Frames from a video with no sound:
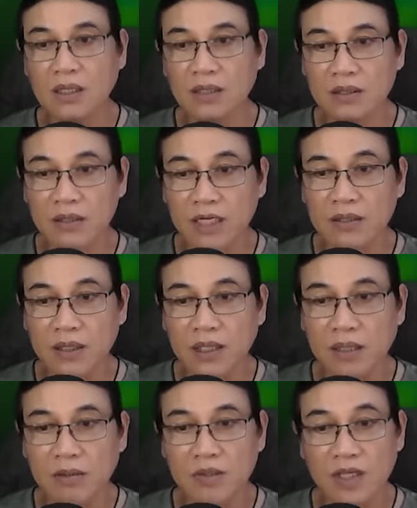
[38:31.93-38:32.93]
Được,
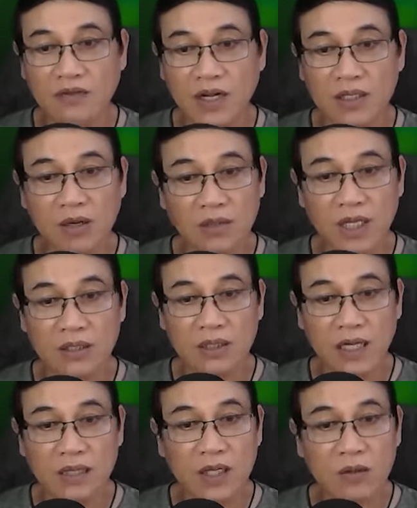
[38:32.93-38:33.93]
về phần công việc
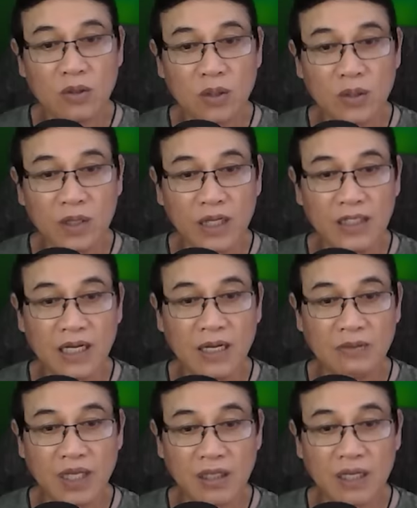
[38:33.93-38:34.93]
trợ lý của tôi sẽ
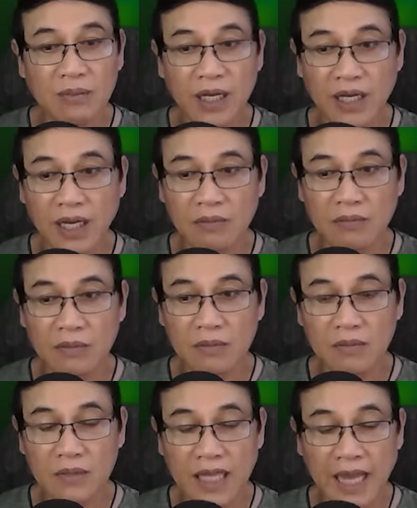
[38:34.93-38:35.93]
làm việc với bên em.
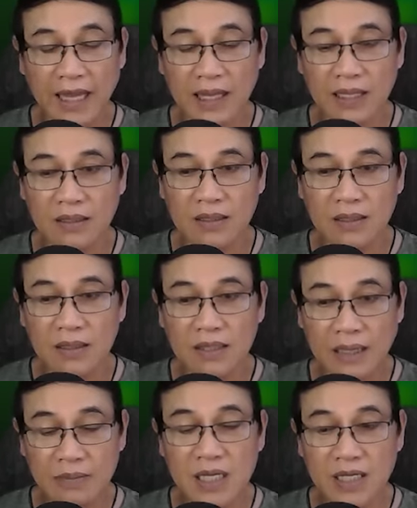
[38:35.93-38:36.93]
Dạ,
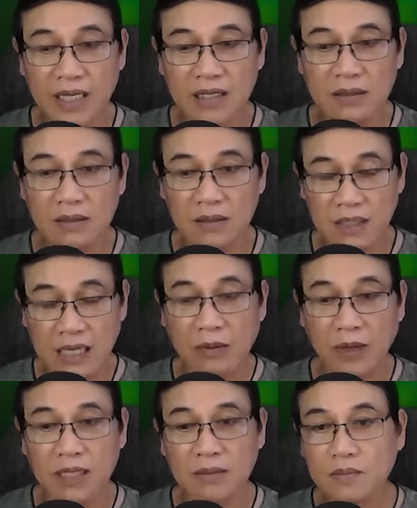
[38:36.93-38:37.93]
cảm ơn anh,
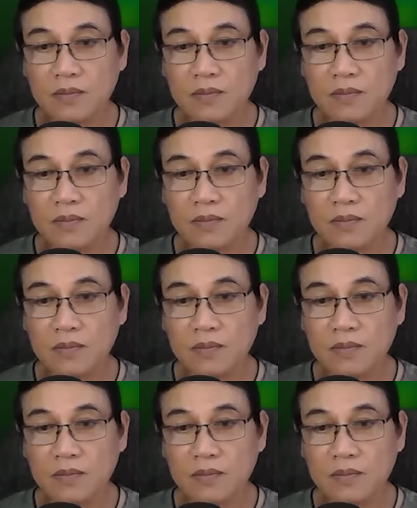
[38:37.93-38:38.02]
chào anh.